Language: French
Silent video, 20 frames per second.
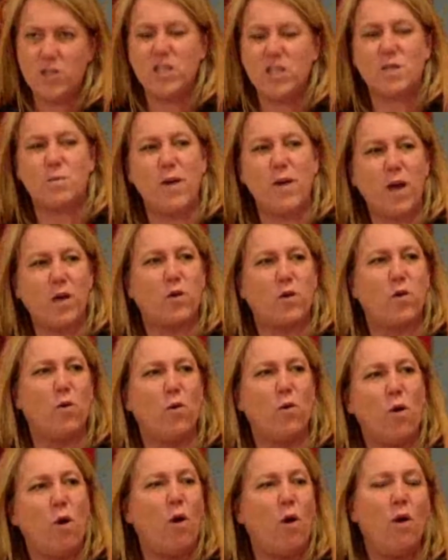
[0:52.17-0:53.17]
J'espère que
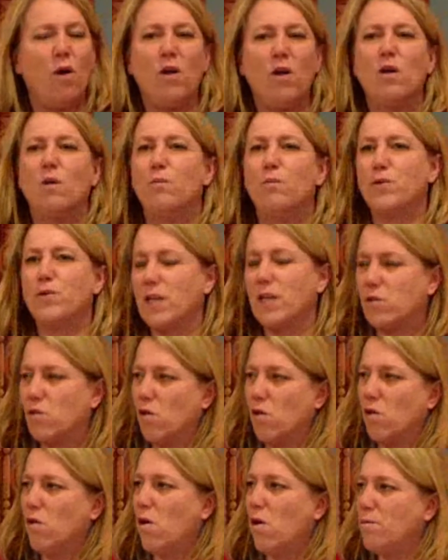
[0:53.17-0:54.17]
euh, peut-être
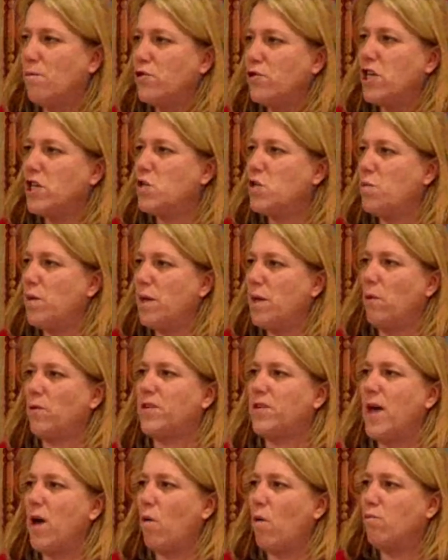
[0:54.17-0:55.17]
qu'au budget
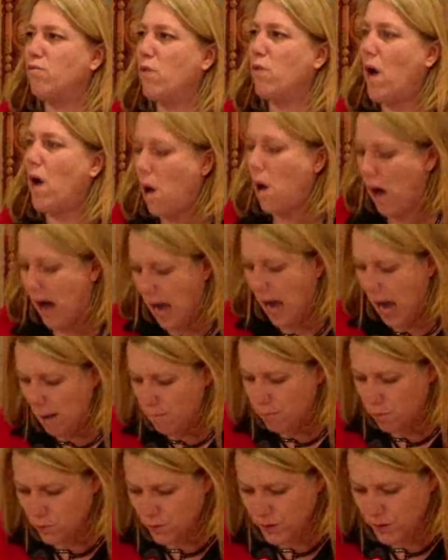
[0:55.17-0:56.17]
supplémentaire, on pourra
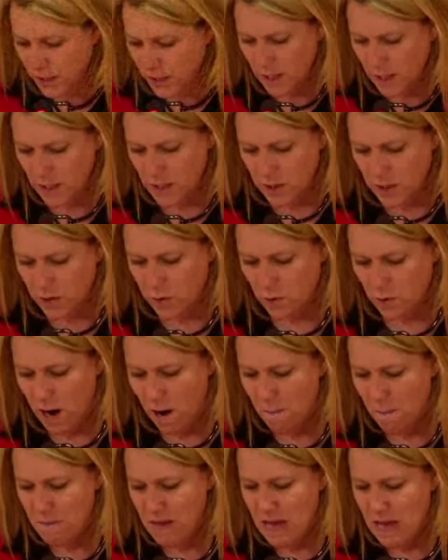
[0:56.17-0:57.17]
abonder
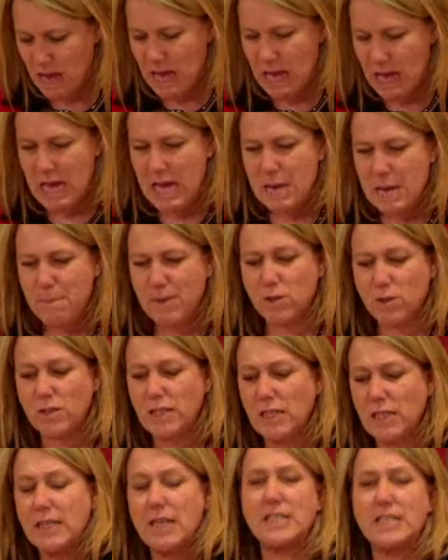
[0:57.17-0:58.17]
cela parce que
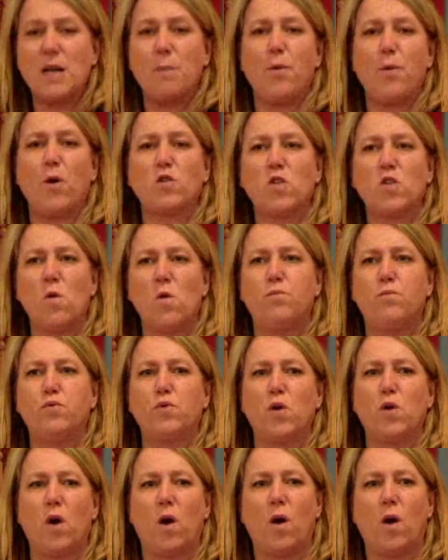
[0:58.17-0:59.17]
c'est très important
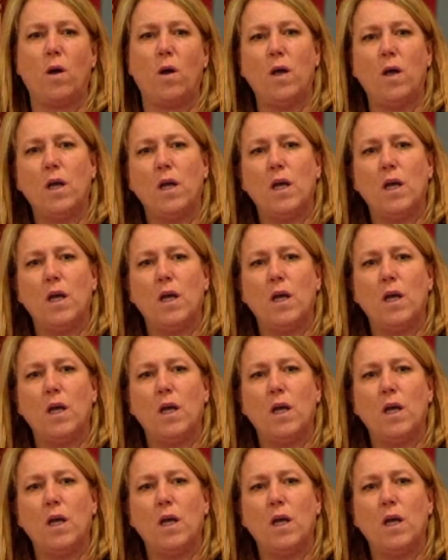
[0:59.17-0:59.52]
pour euh,